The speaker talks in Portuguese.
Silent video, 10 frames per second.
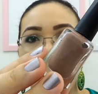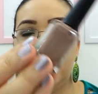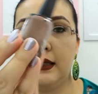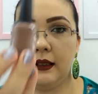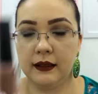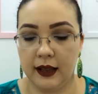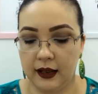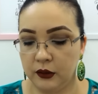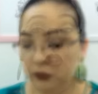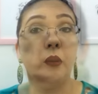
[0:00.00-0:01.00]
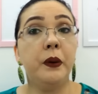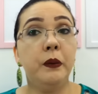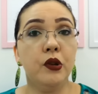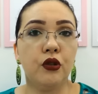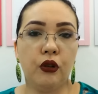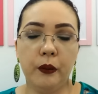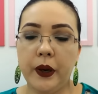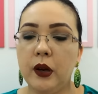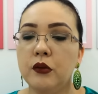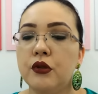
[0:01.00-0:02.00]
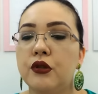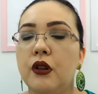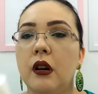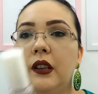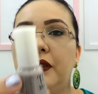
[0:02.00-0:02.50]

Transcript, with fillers: meio acinzentado. Da Top Beauty eu comprei um só,